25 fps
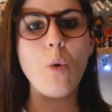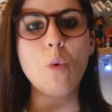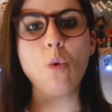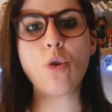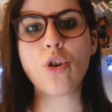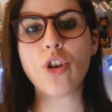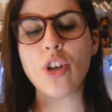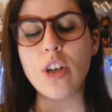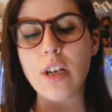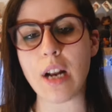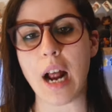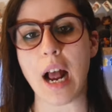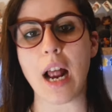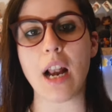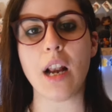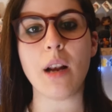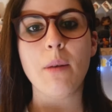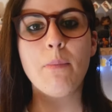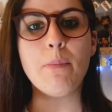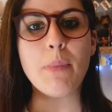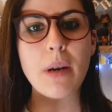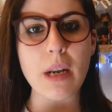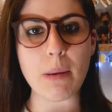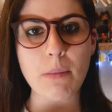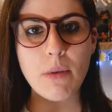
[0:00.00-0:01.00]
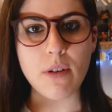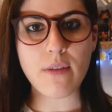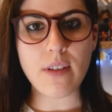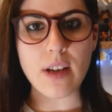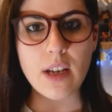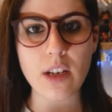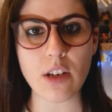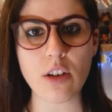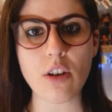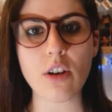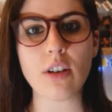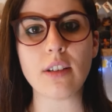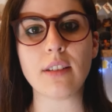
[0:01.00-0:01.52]
uscirà il primo
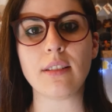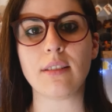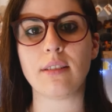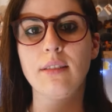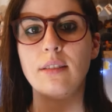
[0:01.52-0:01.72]
video